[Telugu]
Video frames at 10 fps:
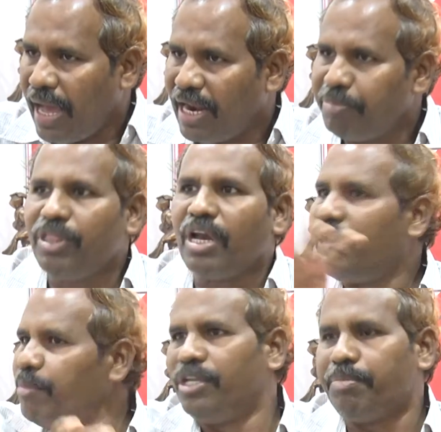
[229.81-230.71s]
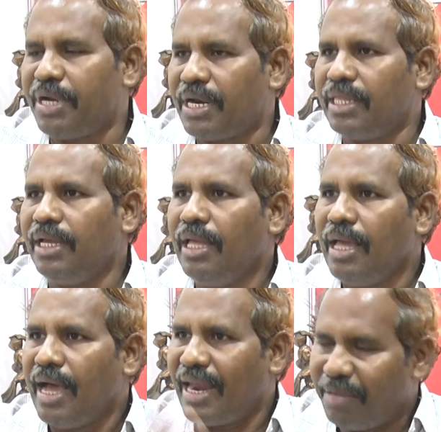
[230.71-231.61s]
ఆ లబ్ధిదారులను మీరు చెప్తున్నారు కదా
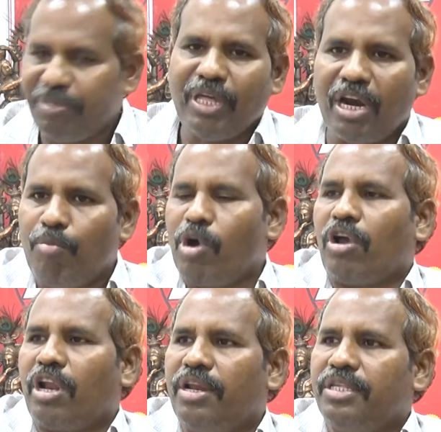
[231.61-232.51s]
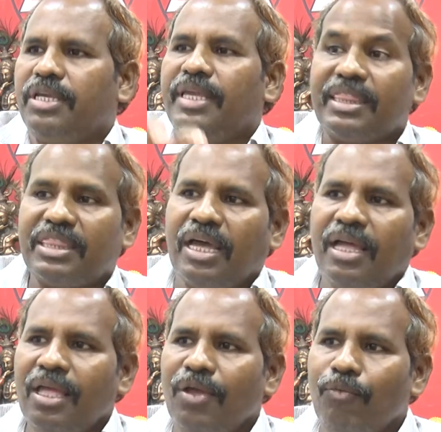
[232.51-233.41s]
ఆ లబ్ధిదారుల మొక్కల్లో నుంచి ఎంత
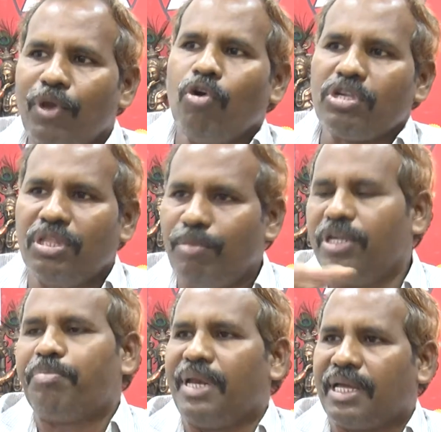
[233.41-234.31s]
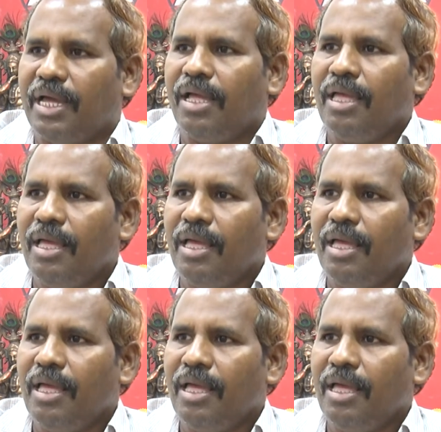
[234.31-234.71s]
వెలుగు వస్తుందో మీరు చెప్తున్నా కదా